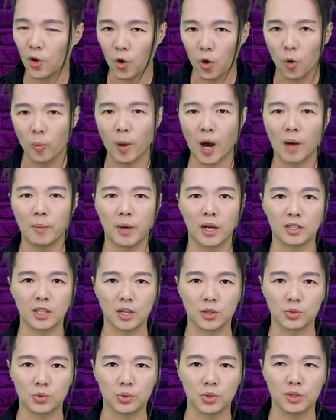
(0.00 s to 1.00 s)
奥巴马
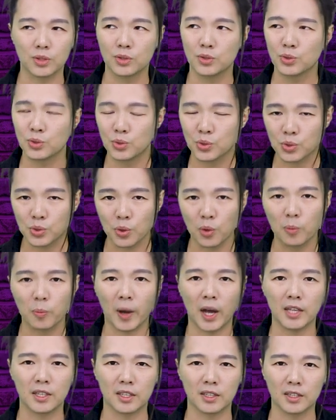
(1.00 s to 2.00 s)
当选，Joe
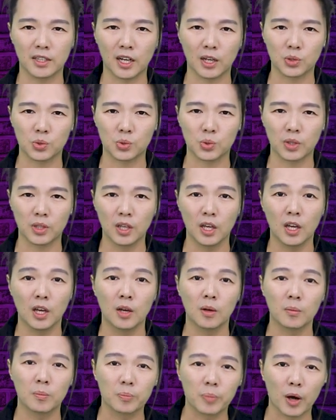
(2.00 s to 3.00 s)
Biden 当选，
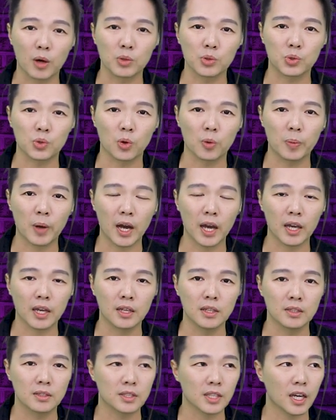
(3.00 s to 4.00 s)
保守
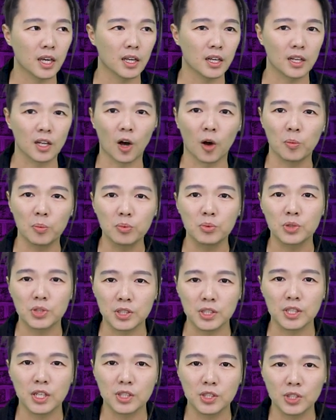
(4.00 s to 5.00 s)
派在老布
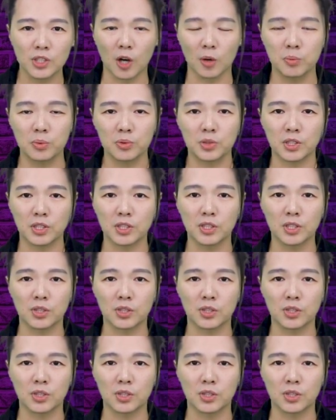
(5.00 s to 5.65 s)
希跟小布希